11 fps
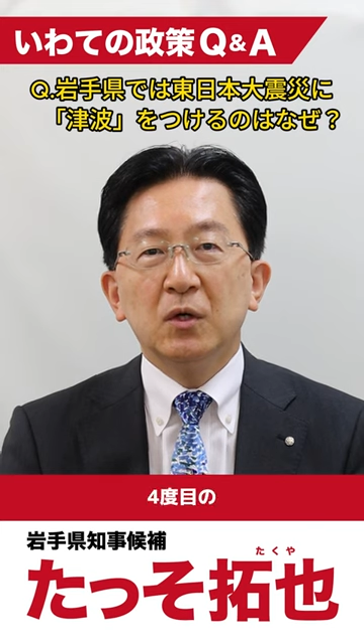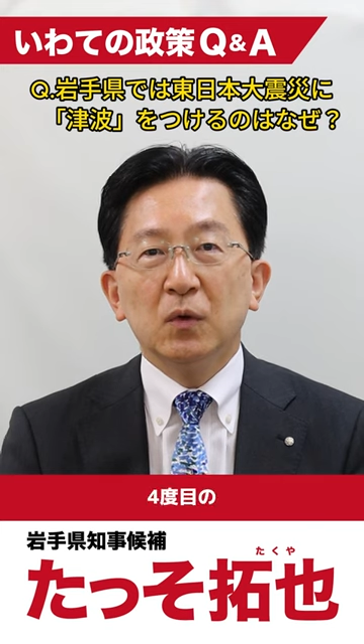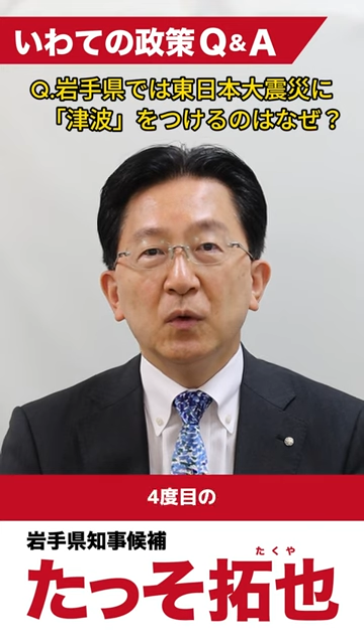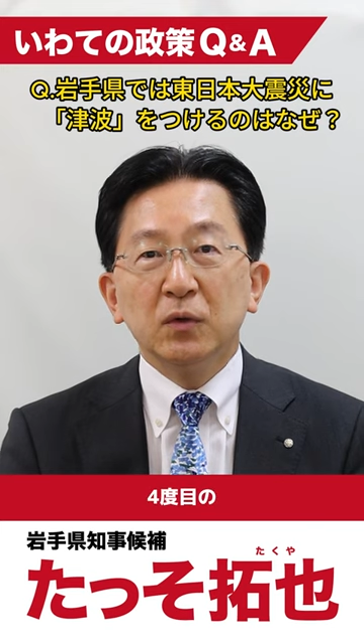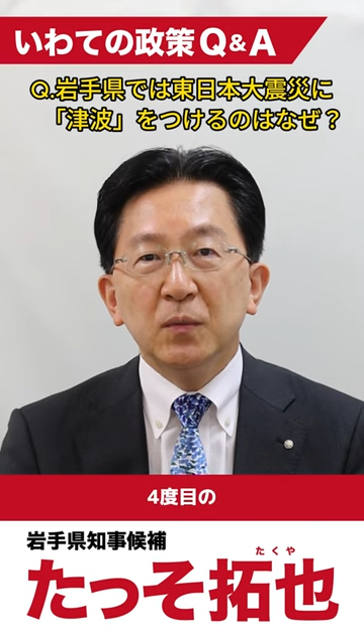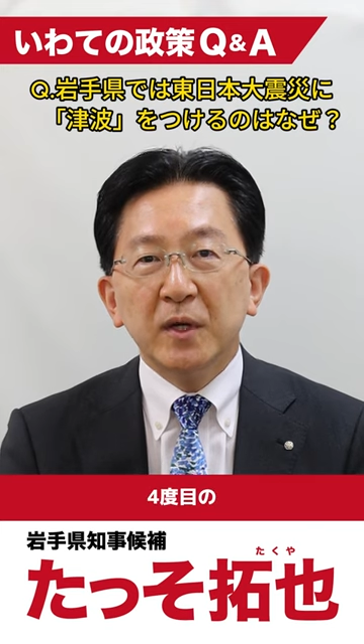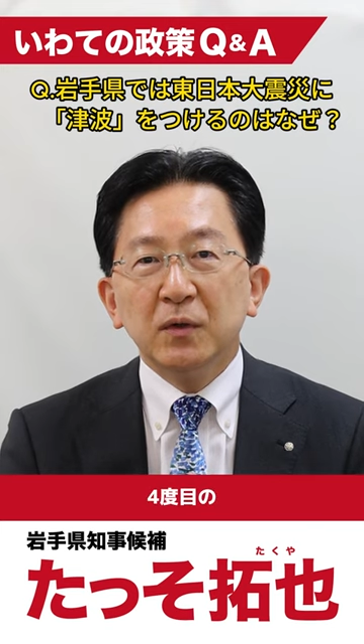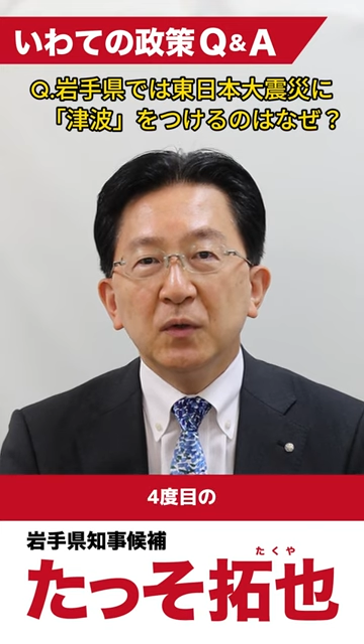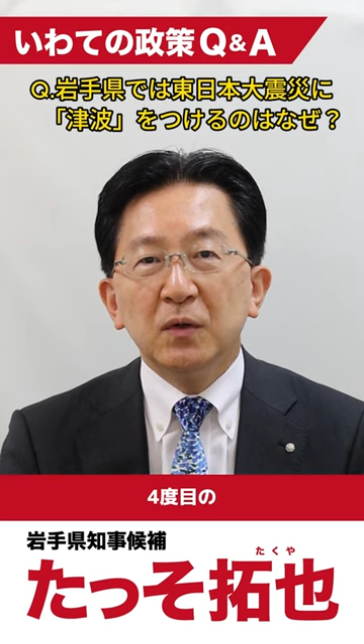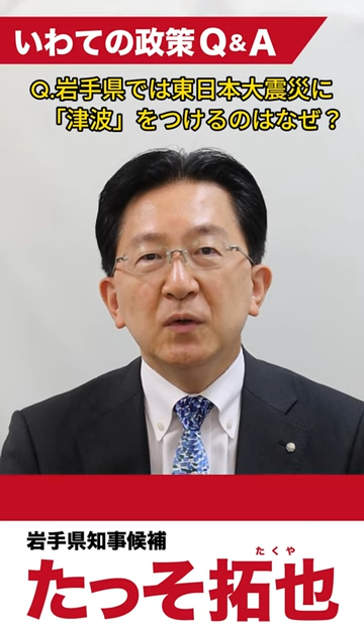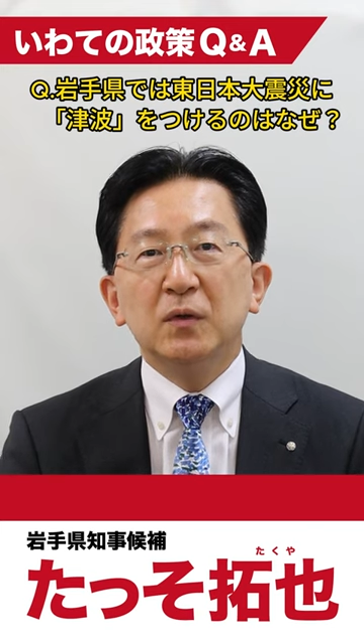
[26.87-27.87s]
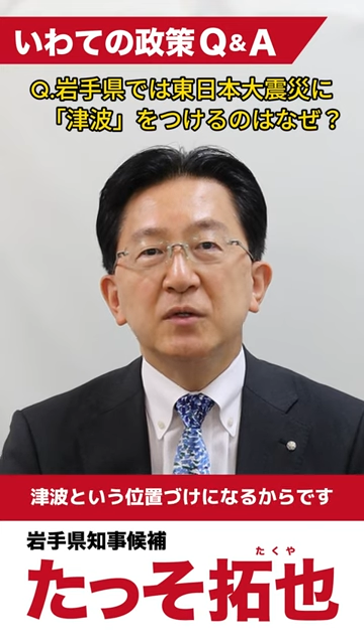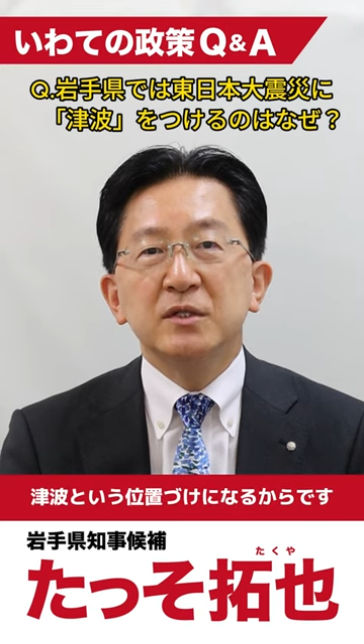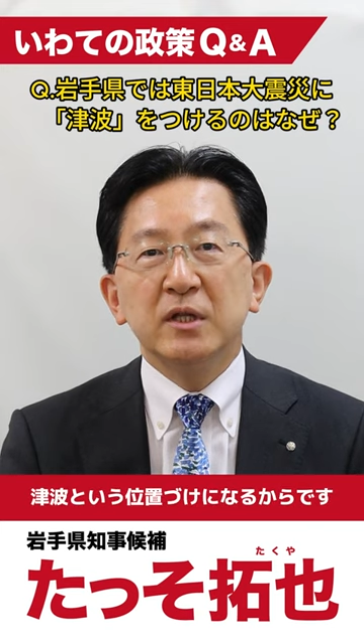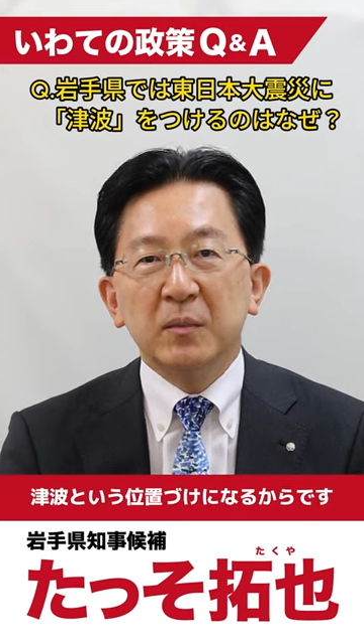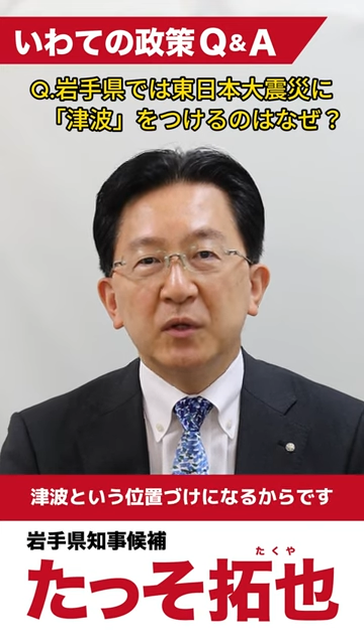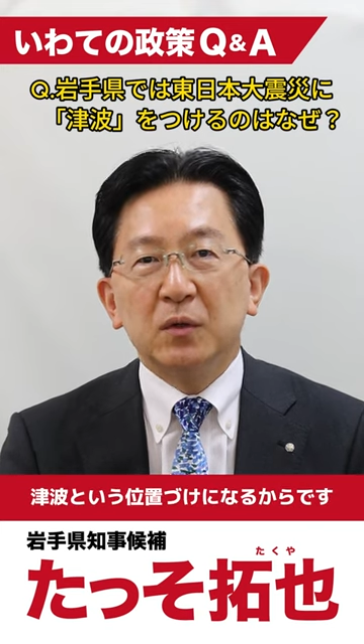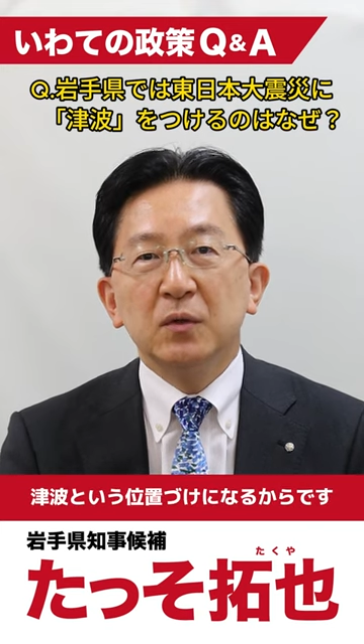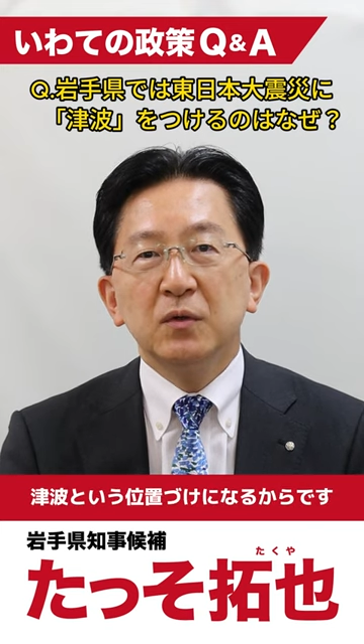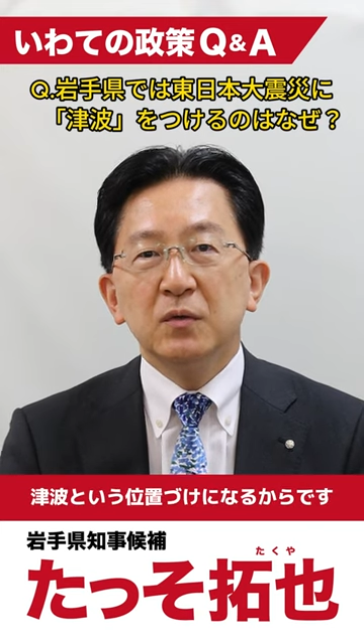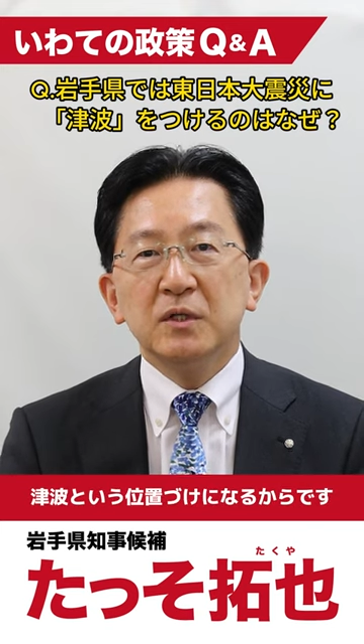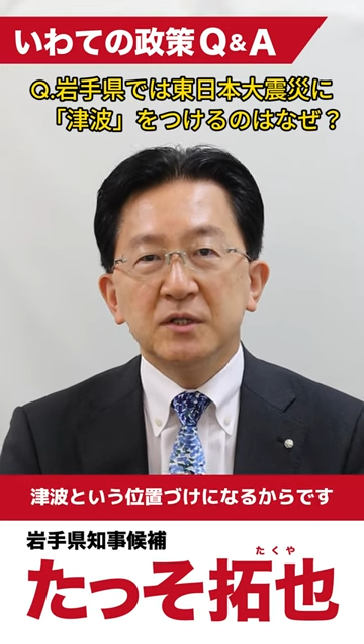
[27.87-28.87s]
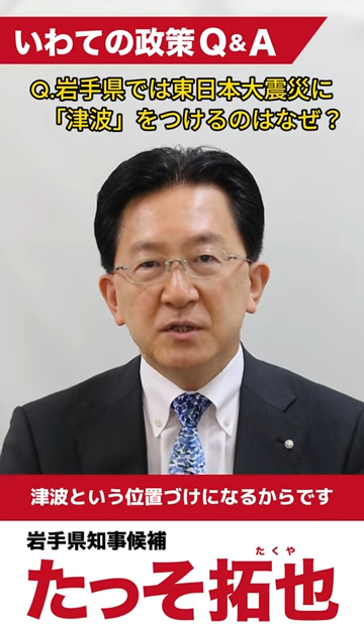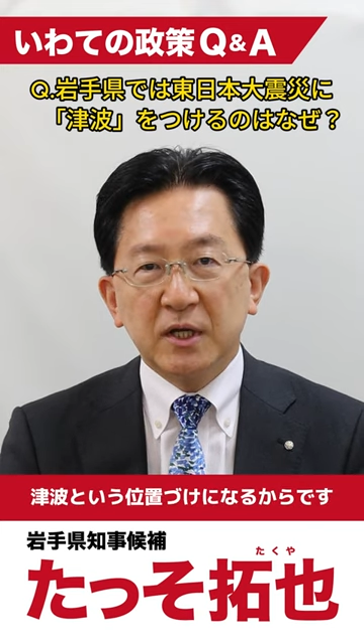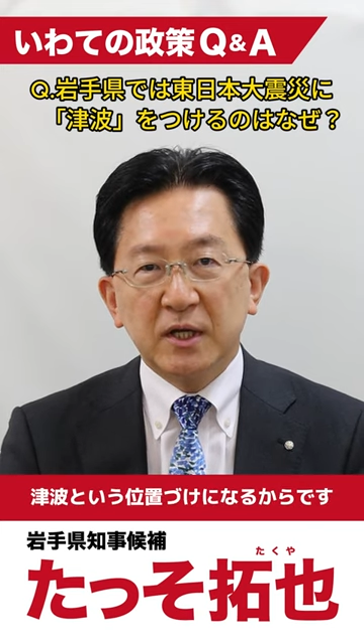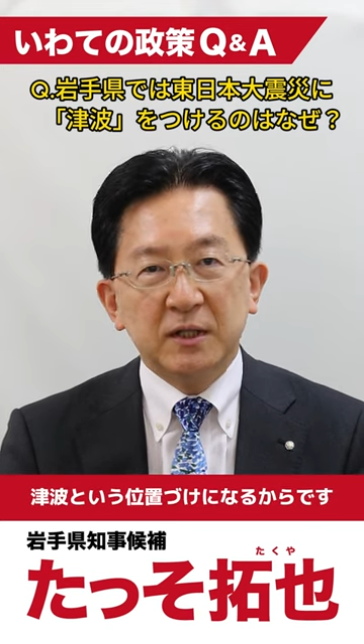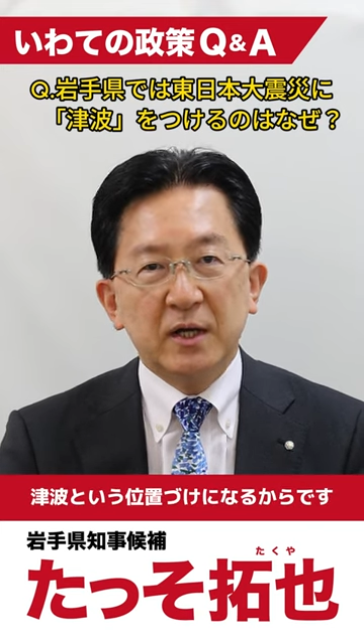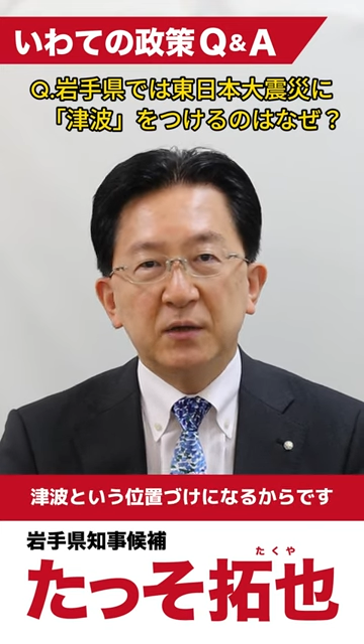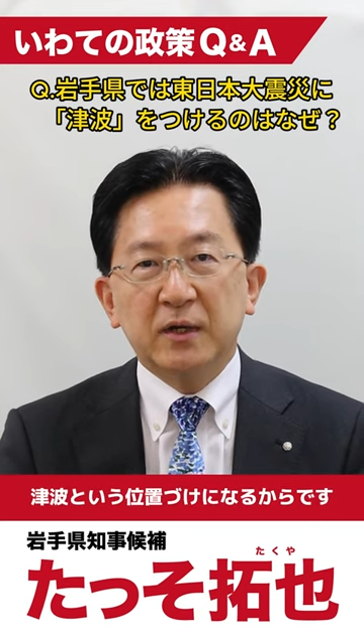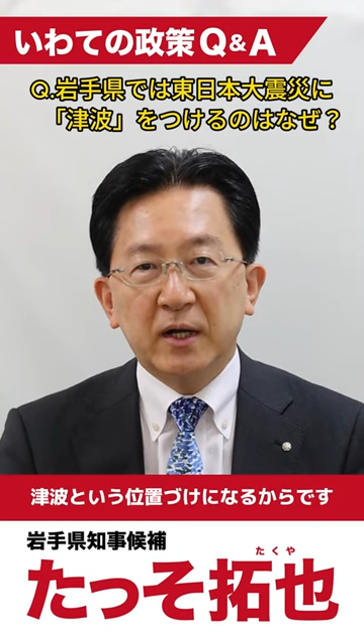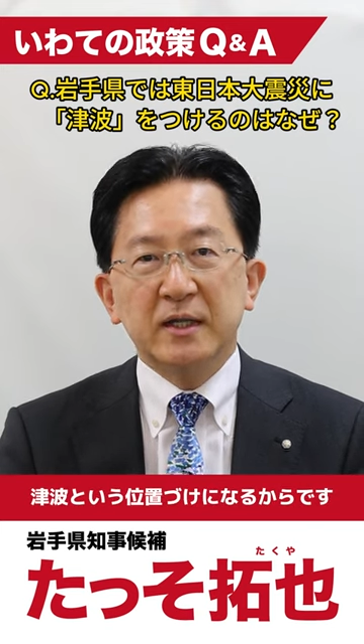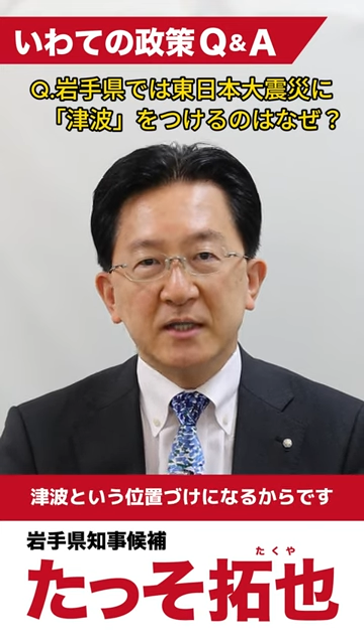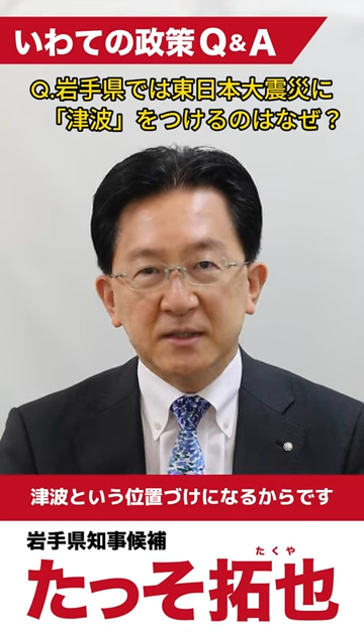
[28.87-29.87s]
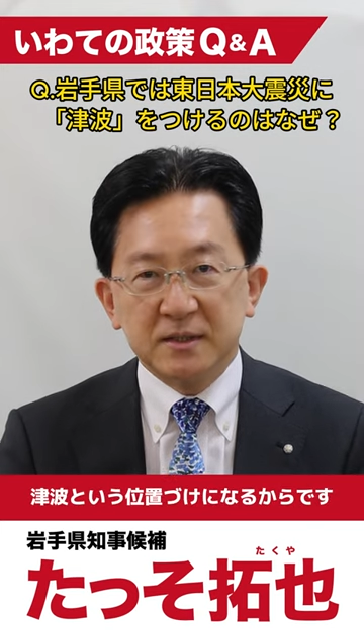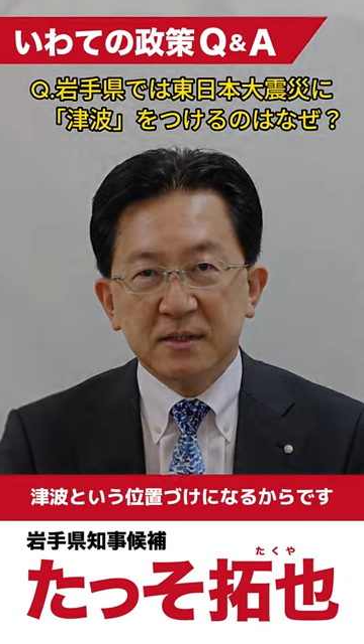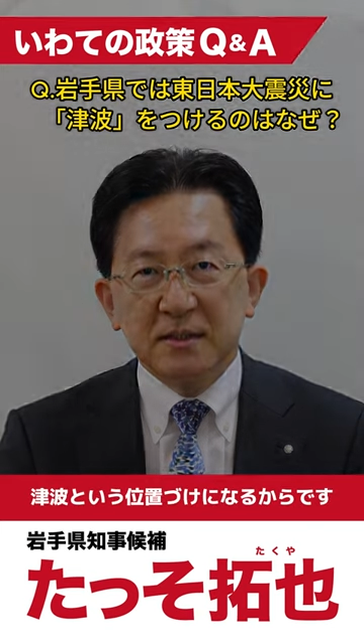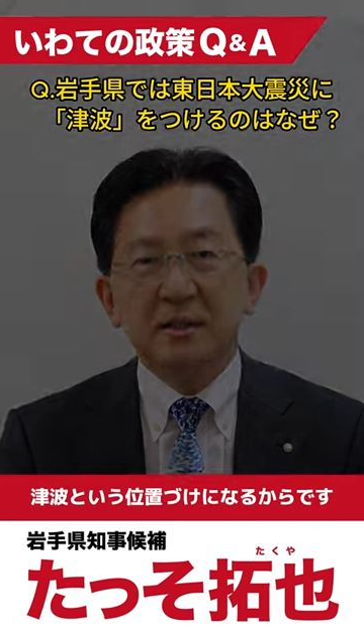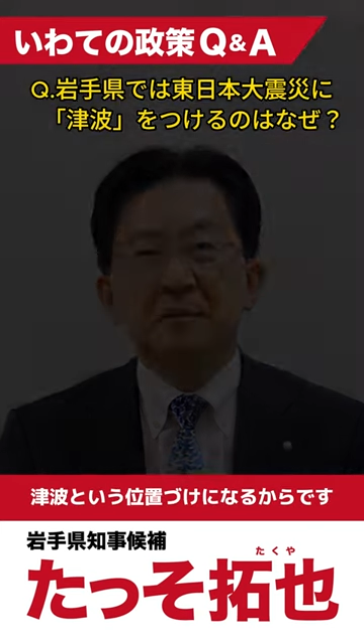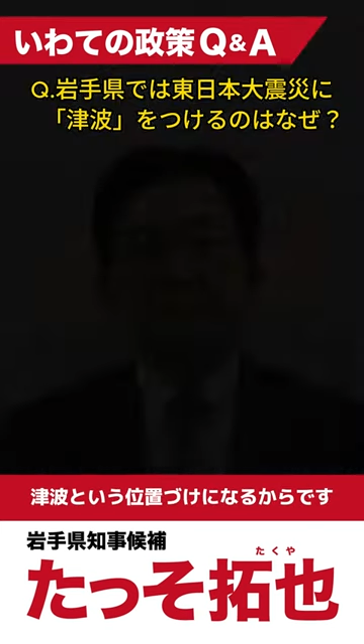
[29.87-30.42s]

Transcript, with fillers: 4度目の津波という位置づけになるからです。